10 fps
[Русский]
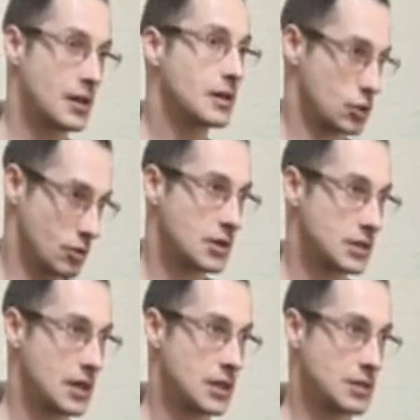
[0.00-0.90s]
э, что
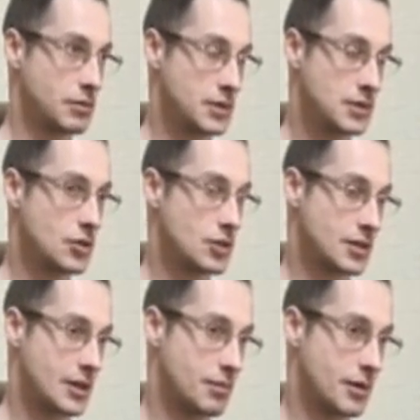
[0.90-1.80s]
касается
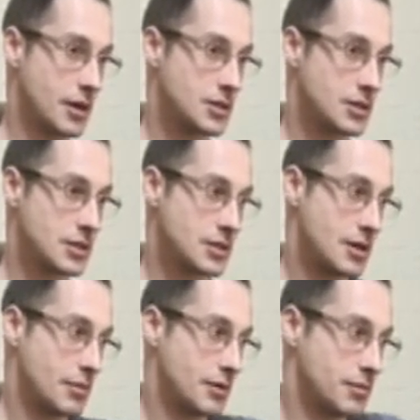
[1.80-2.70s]
пластической операции,
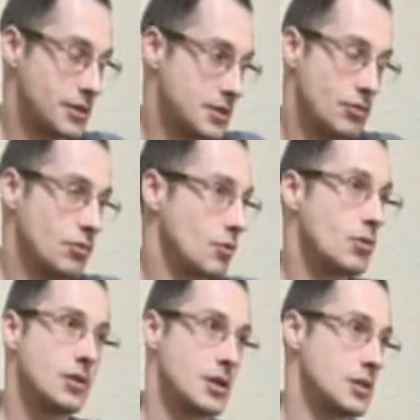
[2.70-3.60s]
самые простые, ну,
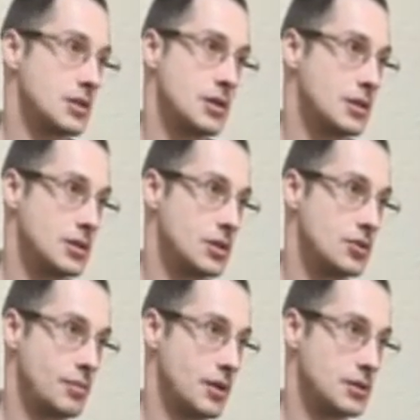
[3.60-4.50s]
около 30
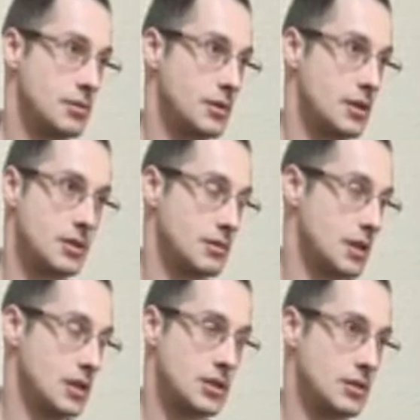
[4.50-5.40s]
тысяч, в принципе,
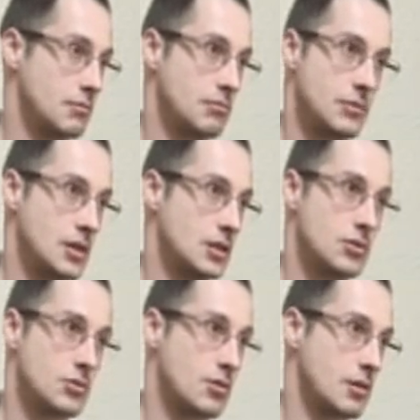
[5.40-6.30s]

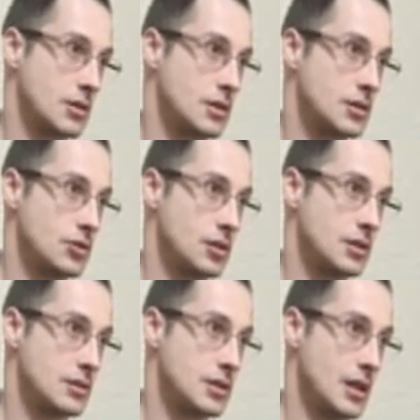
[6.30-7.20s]
30-40 тысяч –
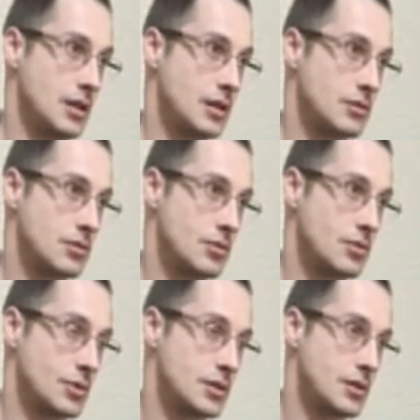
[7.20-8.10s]
это средняя
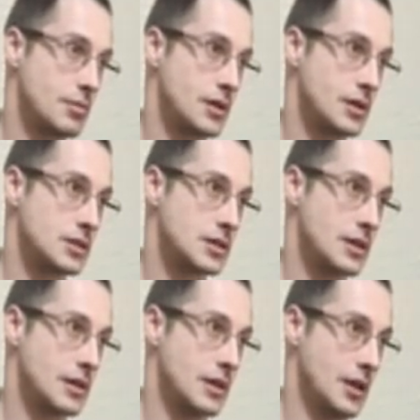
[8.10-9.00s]
стоимость угу.
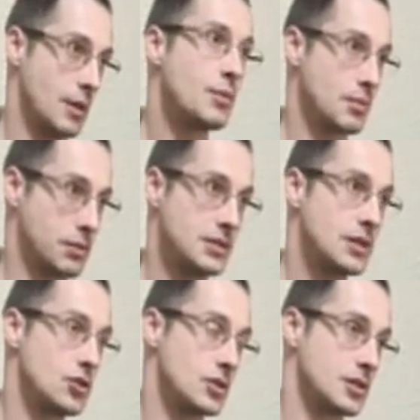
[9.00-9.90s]
операции именно
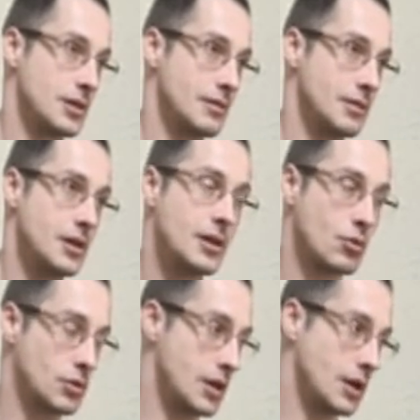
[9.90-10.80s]
пластической, не
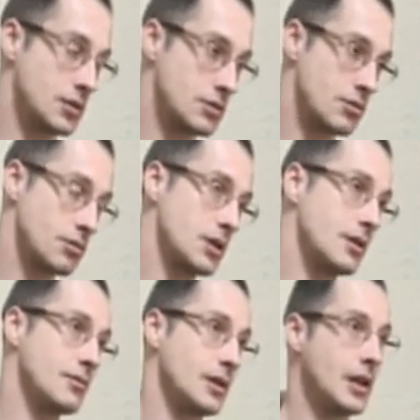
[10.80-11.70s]
какой-то
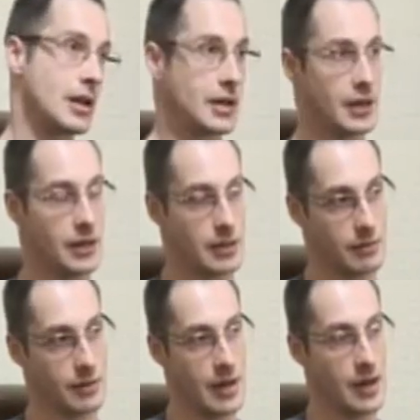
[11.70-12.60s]
реконструктивной или
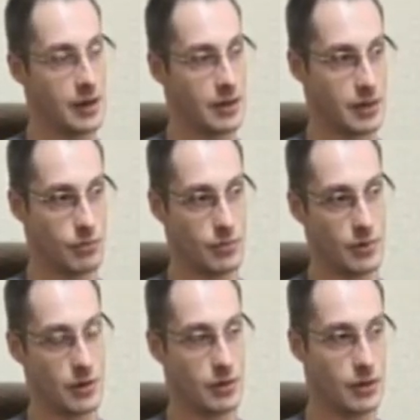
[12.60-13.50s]
какие-то там
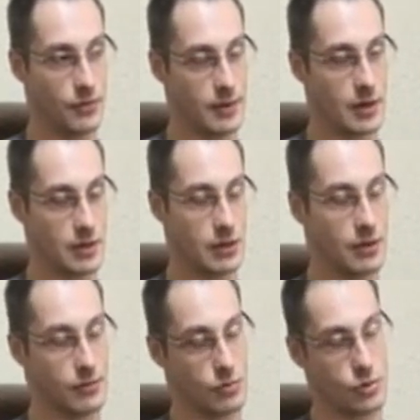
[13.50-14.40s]
э, дефекты.
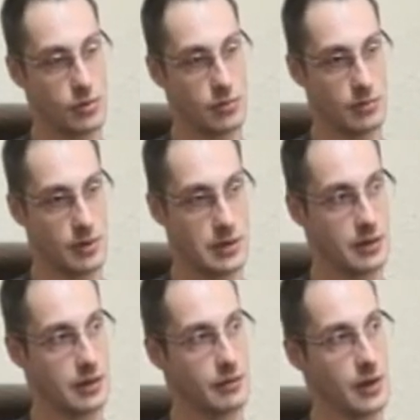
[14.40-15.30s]
Дело в том, что
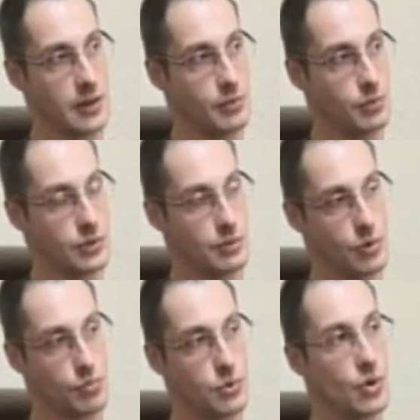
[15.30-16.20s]
если говорить, допустим,
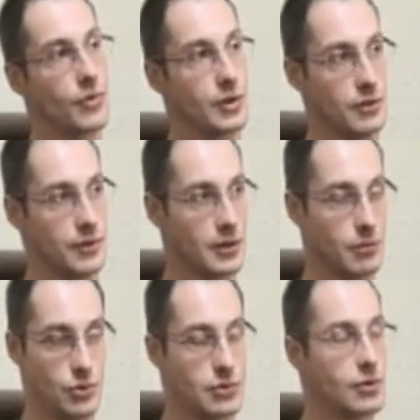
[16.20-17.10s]
о рубцовых
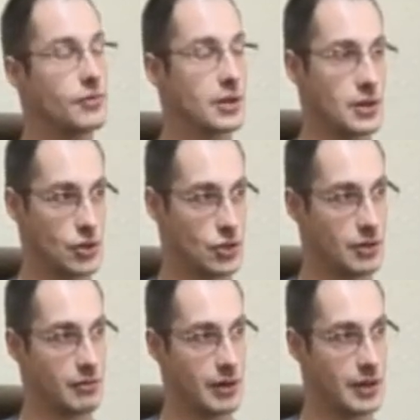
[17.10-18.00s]
дефектах, безусловно, это
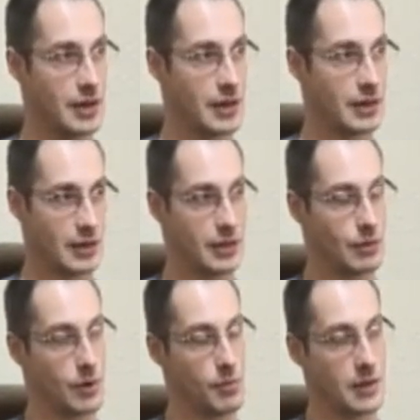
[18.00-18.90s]
дешевле какие-то
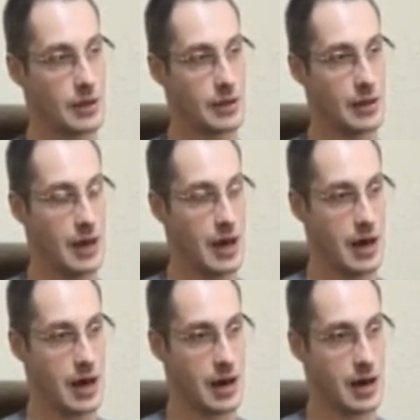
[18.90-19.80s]
моменты.
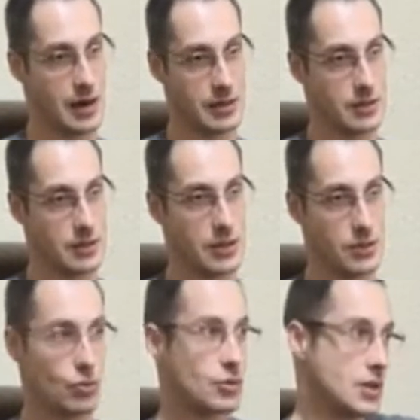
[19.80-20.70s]
А
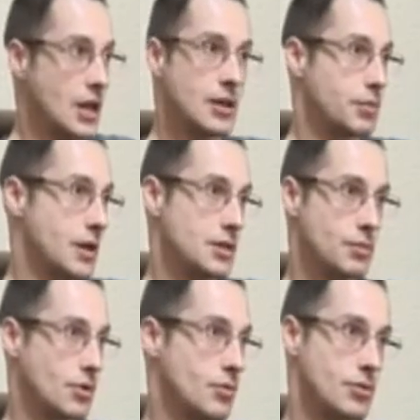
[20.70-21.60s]
здесь, ну, средний прайс
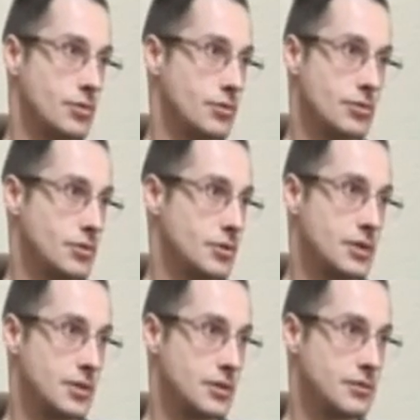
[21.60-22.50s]
по городу, то есть
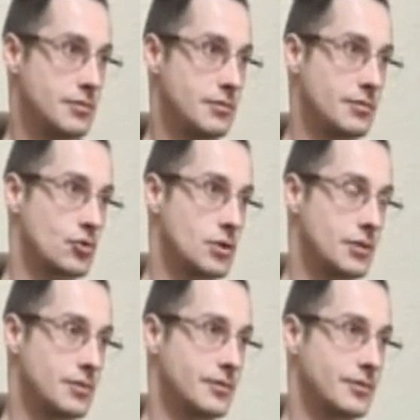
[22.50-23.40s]
здесь угу.
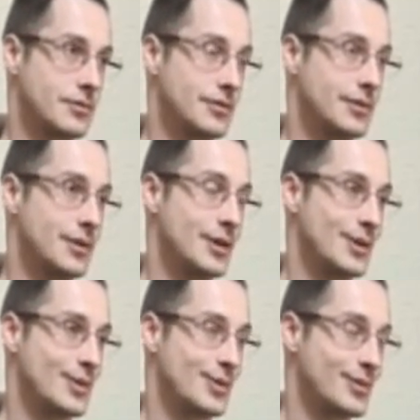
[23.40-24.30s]
уже
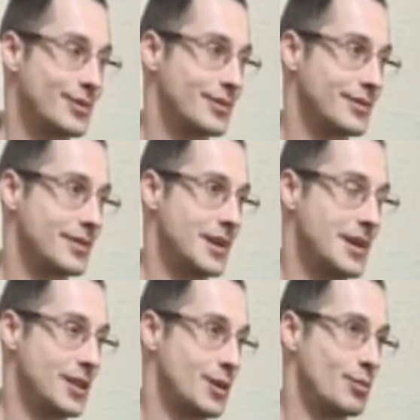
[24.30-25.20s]
не,
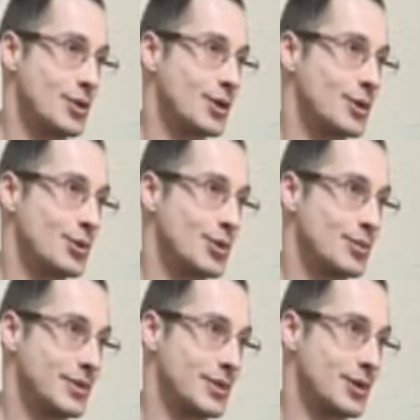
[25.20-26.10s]
не мы
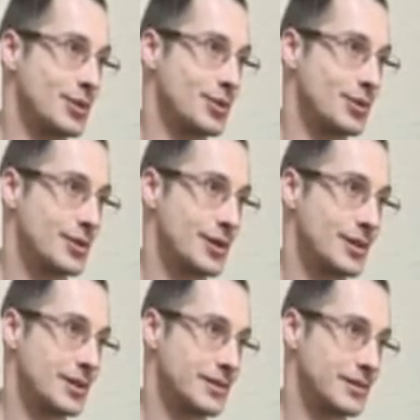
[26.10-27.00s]
диктуем, а диктует
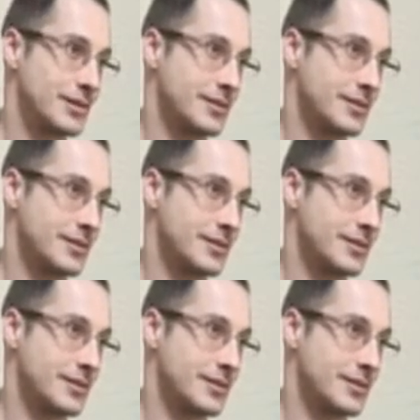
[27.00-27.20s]
рынок.